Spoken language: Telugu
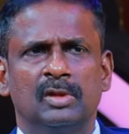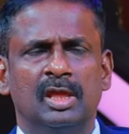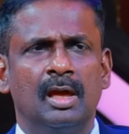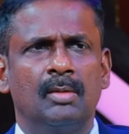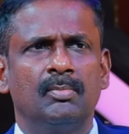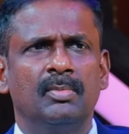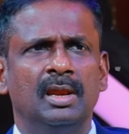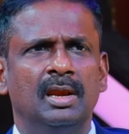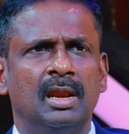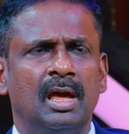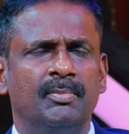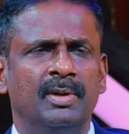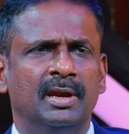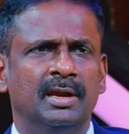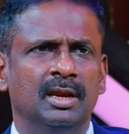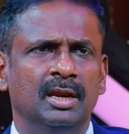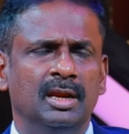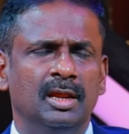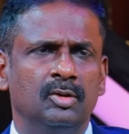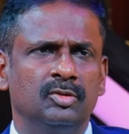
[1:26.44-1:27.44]
ఈ అమ్మాయి నా
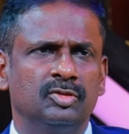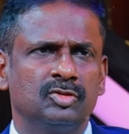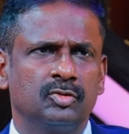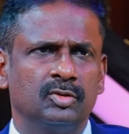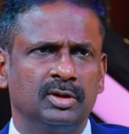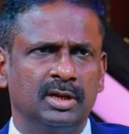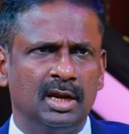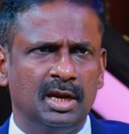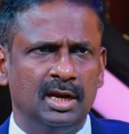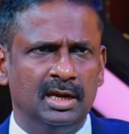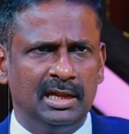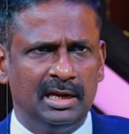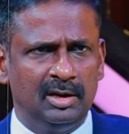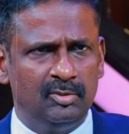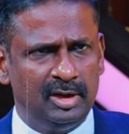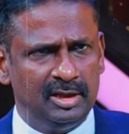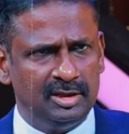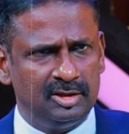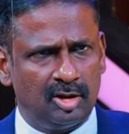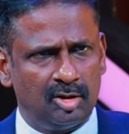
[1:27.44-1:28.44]
బిడ్డను నేను ఉంచుకుంటానని
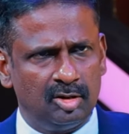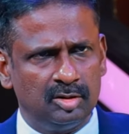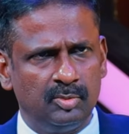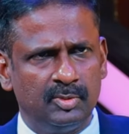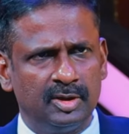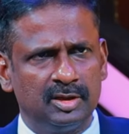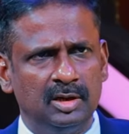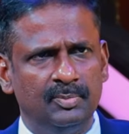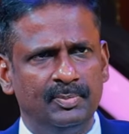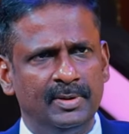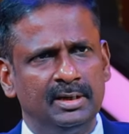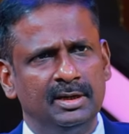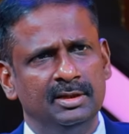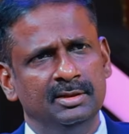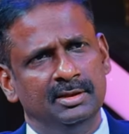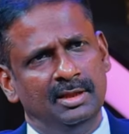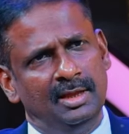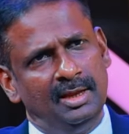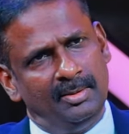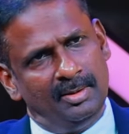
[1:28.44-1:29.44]
డెలివరీ తర్వాత మొదలు
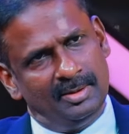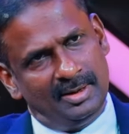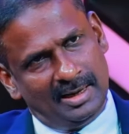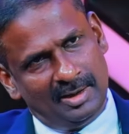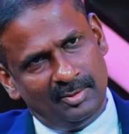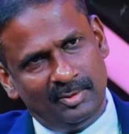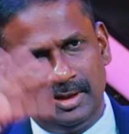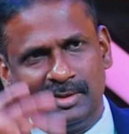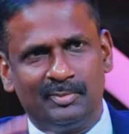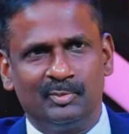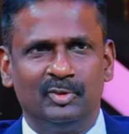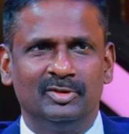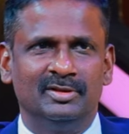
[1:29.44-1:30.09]
పెట్టిందా డెలివరీకి